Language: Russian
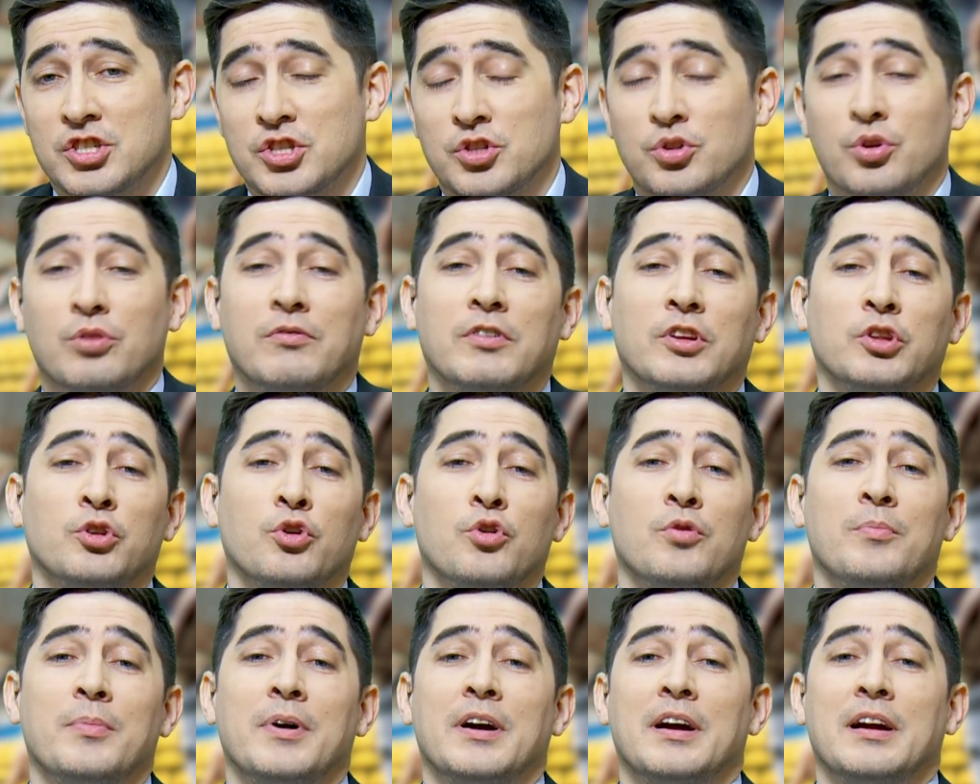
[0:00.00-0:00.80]
Снова
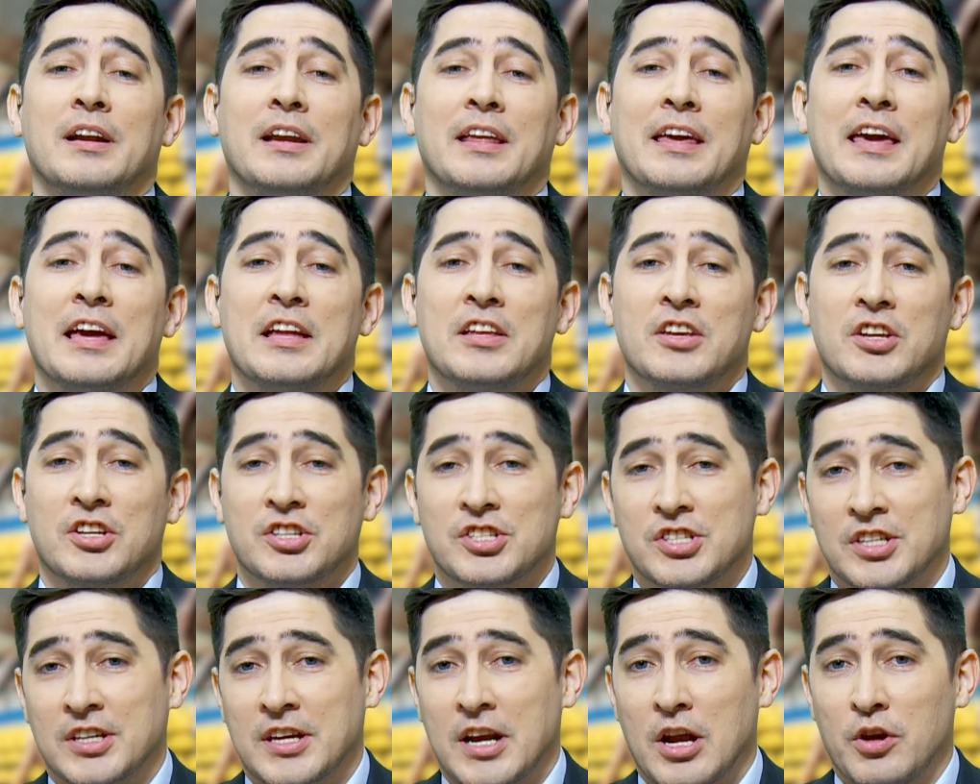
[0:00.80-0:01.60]
дома легионеры
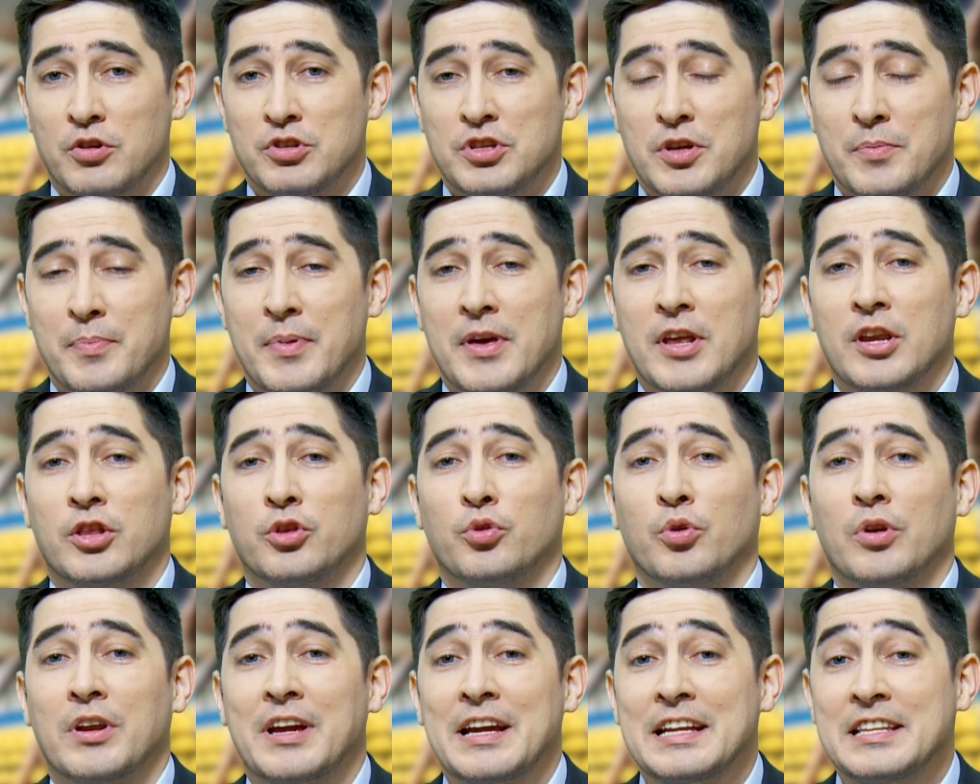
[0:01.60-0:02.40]
сыграют теперь
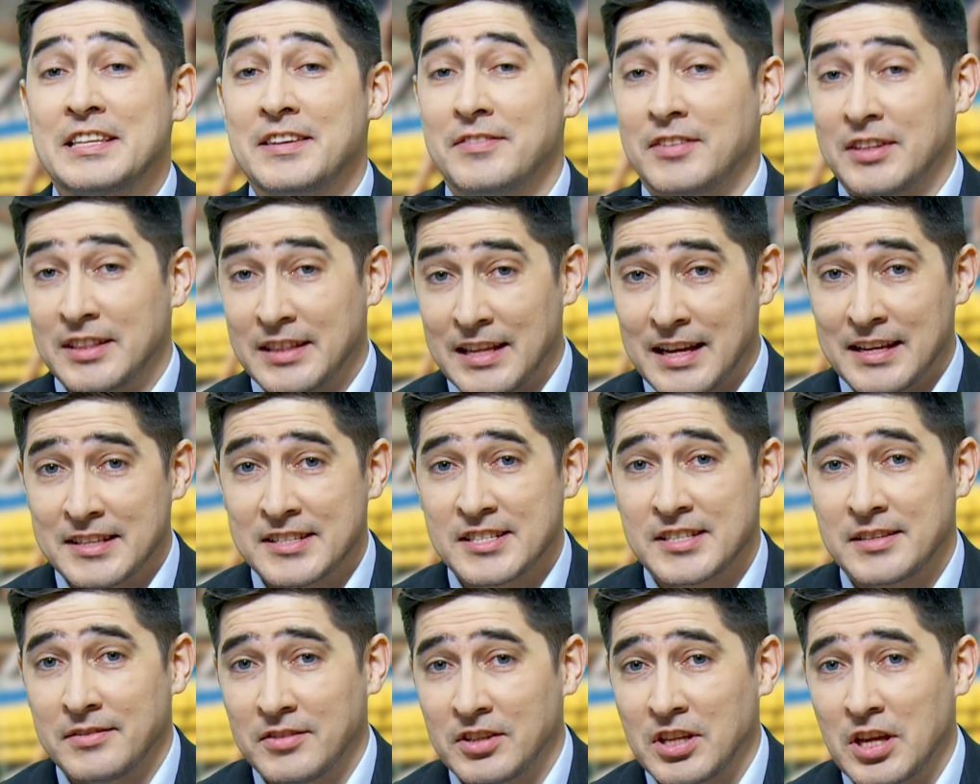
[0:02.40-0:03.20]
только
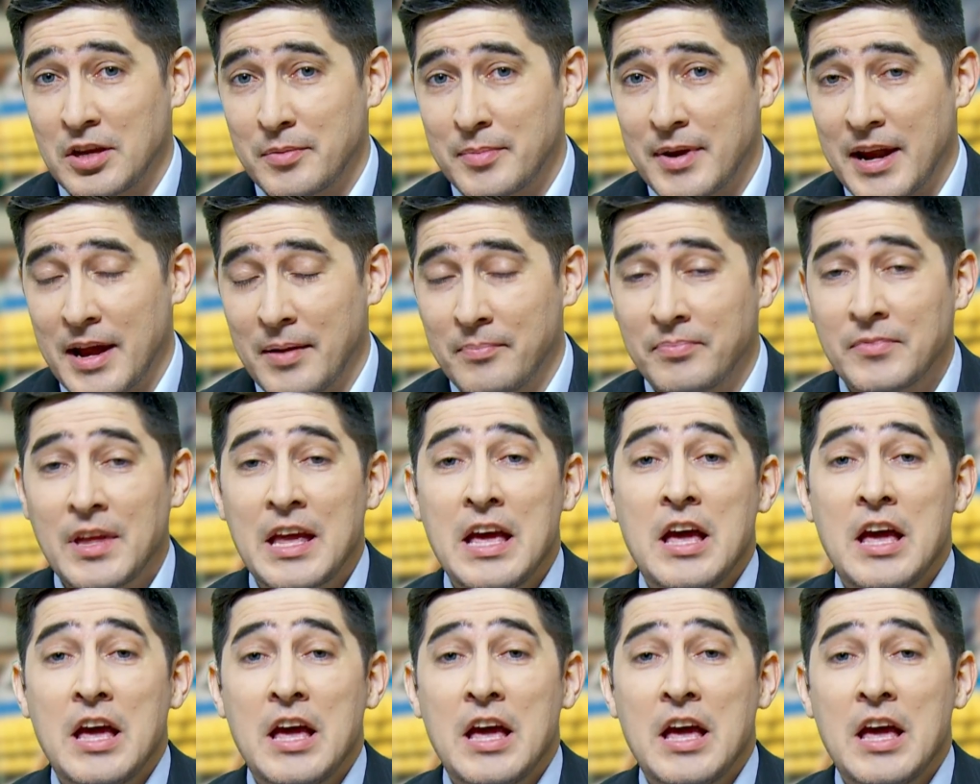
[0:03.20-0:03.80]
19 ноября.